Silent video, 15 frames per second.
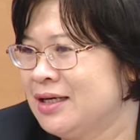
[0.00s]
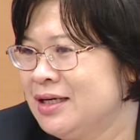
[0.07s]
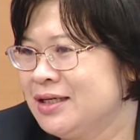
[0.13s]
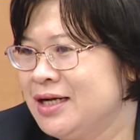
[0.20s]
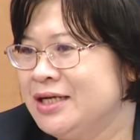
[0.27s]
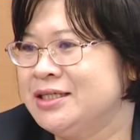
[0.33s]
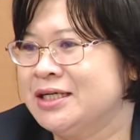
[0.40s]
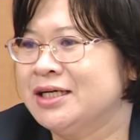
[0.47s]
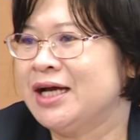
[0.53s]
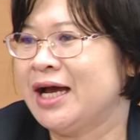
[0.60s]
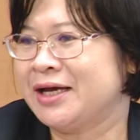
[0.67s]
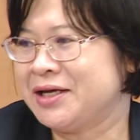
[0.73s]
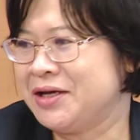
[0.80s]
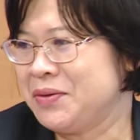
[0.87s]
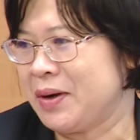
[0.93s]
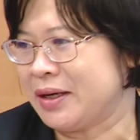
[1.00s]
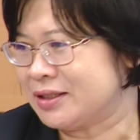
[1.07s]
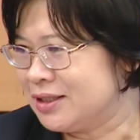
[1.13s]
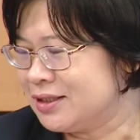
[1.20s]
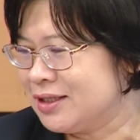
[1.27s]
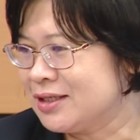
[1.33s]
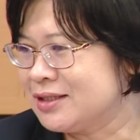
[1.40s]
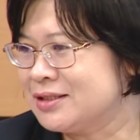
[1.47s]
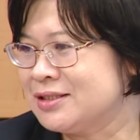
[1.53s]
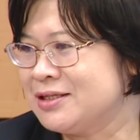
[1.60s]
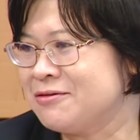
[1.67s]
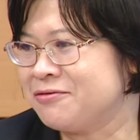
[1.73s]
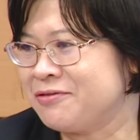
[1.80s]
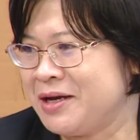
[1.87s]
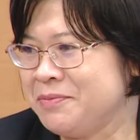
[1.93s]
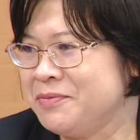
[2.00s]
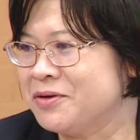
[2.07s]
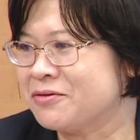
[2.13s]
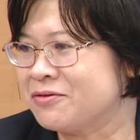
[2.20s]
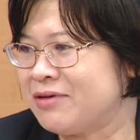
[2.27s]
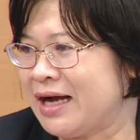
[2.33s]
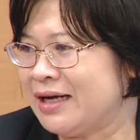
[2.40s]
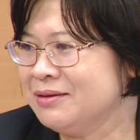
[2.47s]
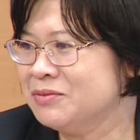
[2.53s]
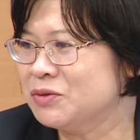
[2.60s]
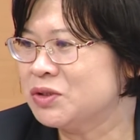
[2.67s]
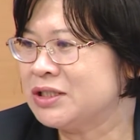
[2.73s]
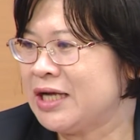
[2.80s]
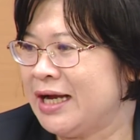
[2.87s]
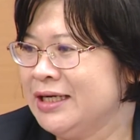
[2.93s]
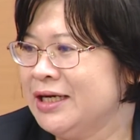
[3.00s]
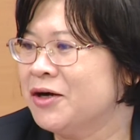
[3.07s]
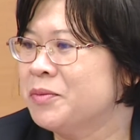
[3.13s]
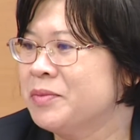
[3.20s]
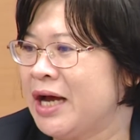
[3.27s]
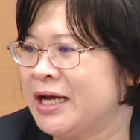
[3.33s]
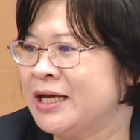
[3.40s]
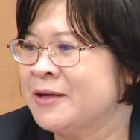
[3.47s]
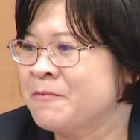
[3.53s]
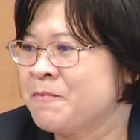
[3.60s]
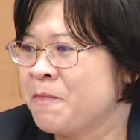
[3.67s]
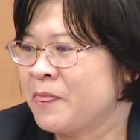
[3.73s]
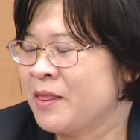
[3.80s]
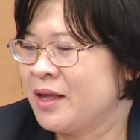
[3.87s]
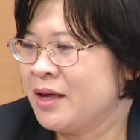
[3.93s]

của nền kinh tế. Nhiều ý kiến đề nghị chính phủ cần can thiệp chính